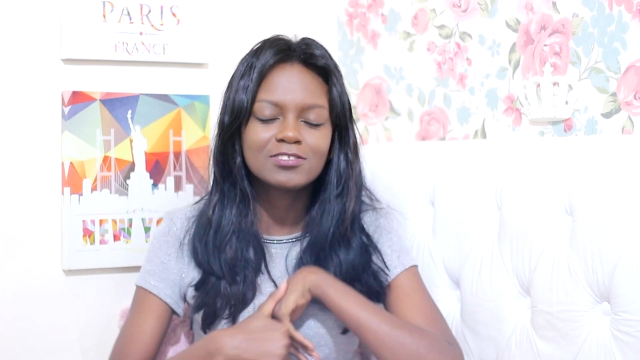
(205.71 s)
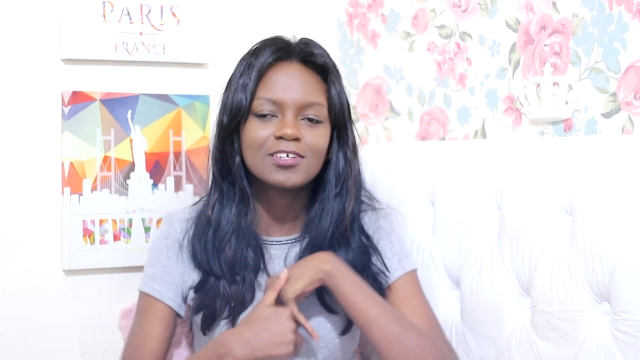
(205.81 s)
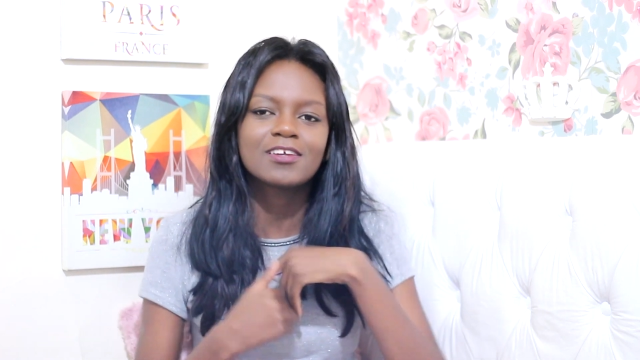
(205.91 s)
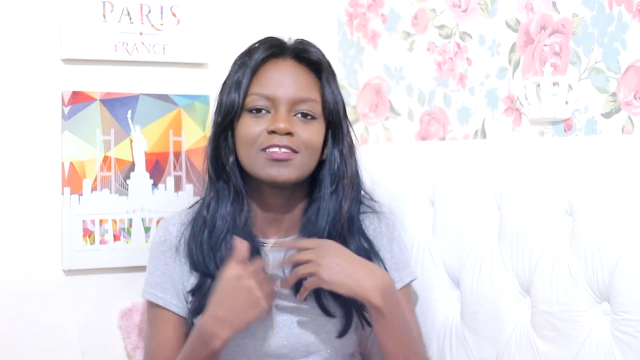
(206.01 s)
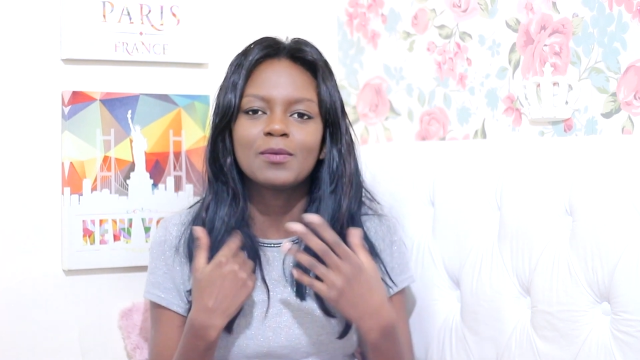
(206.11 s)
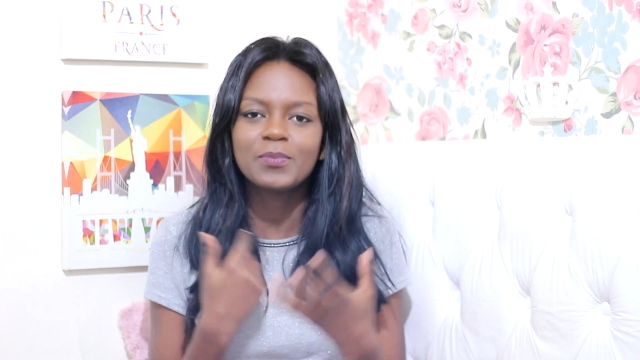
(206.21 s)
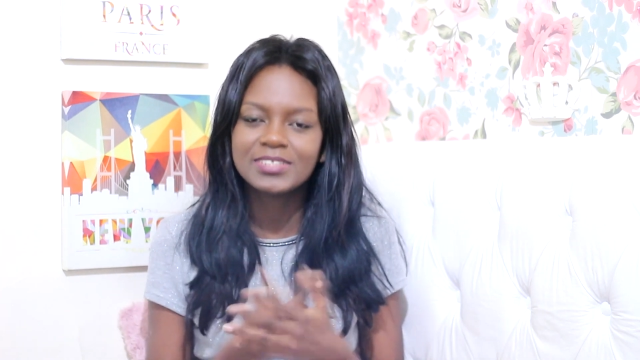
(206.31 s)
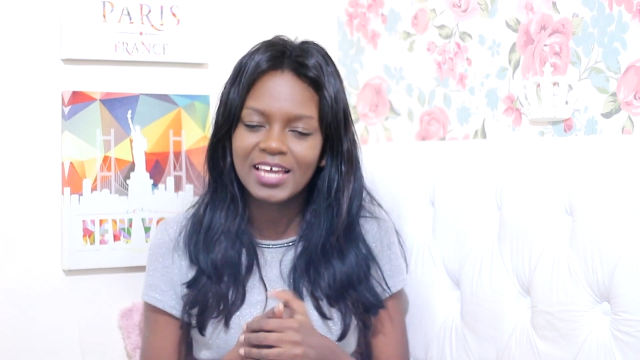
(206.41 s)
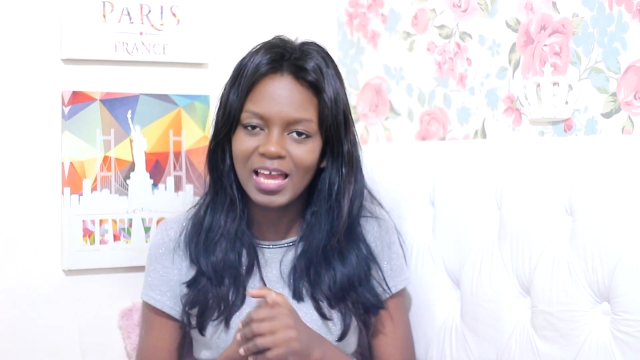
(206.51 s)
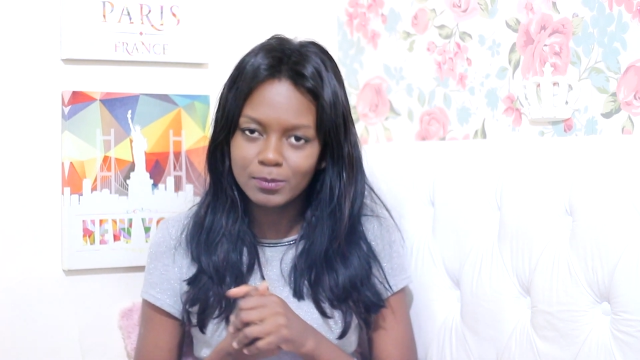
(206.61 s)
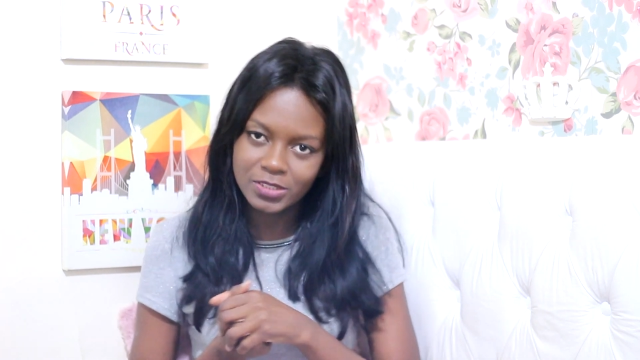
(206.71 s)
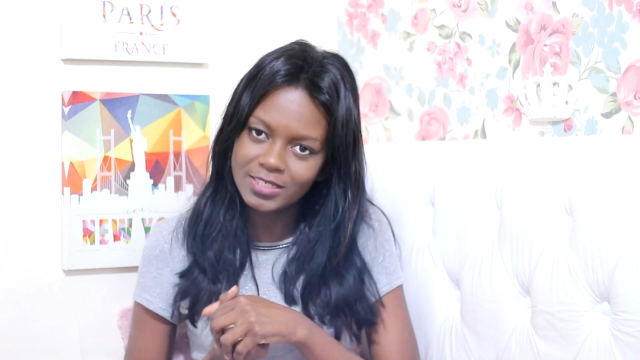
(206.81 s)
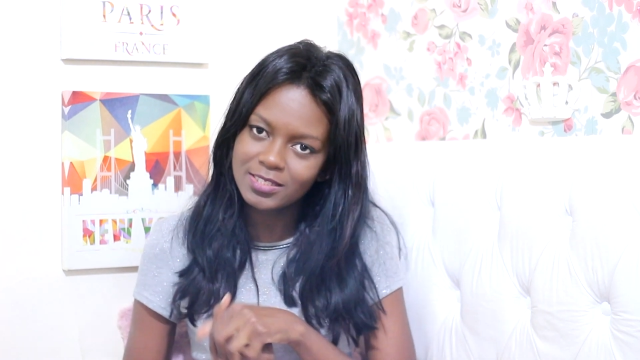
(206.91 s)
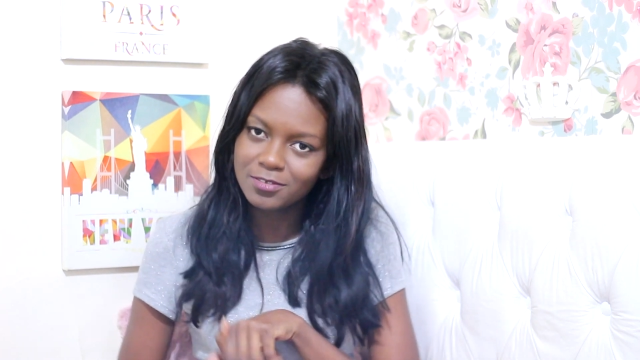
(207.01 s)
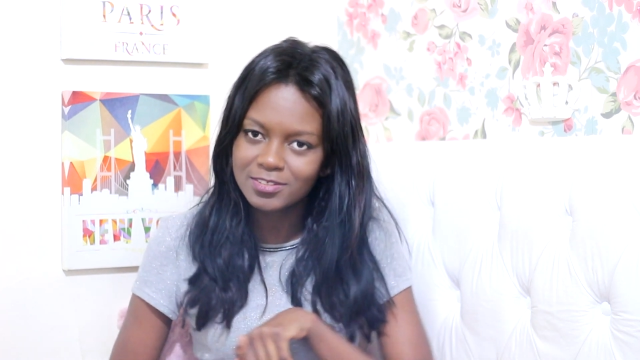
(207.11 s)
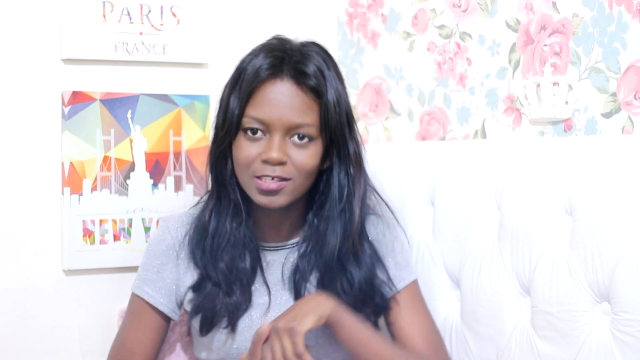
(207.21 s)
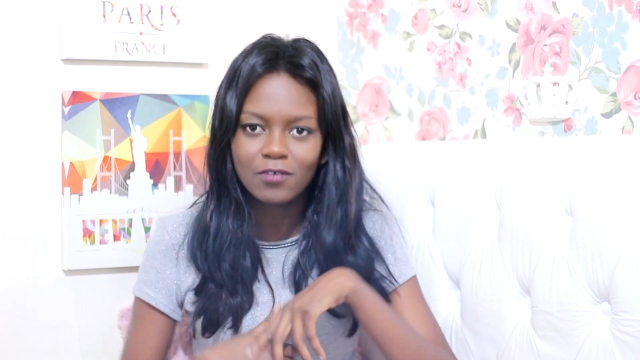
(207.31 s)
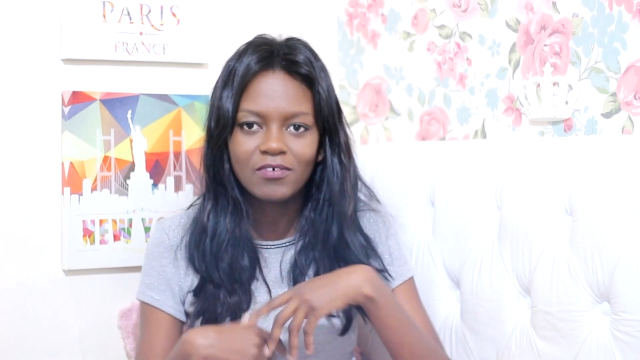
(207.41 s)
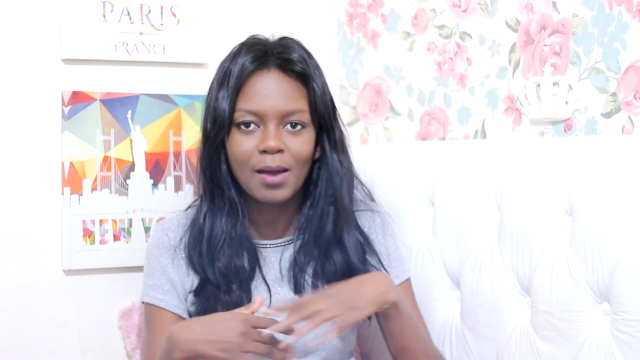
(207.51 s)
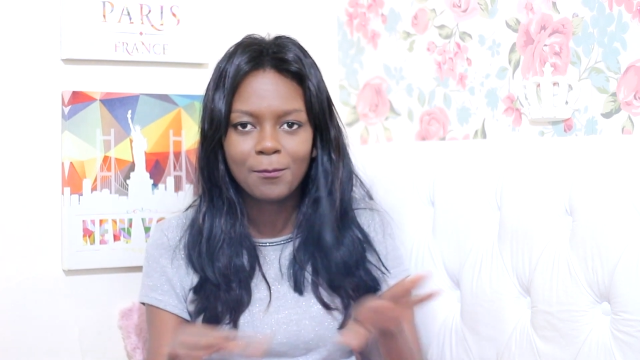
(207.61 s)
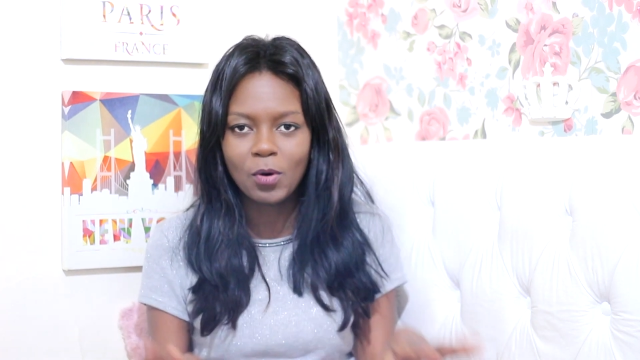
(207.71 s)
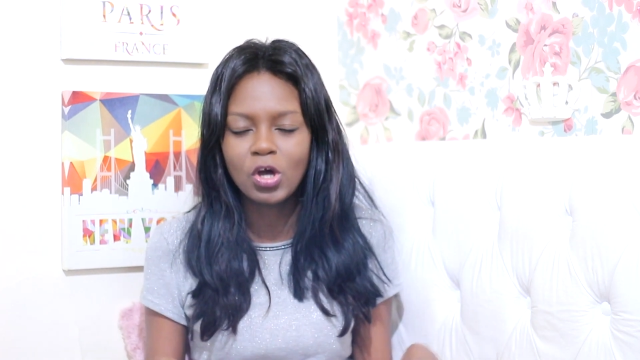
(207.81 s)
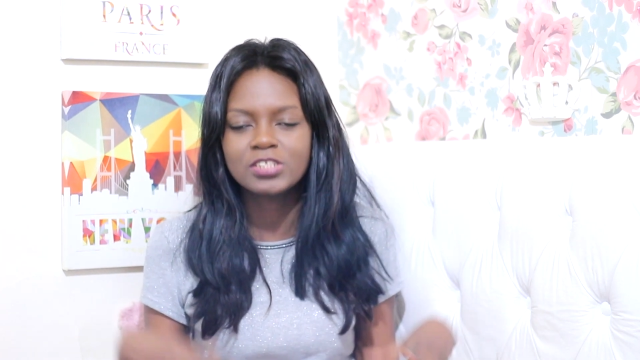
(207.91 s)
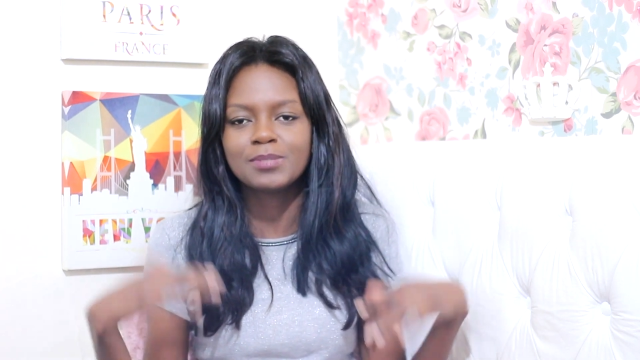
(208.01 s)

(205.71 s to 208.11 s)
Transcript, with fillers: só que depois acaba esquecendo de salvar, posta,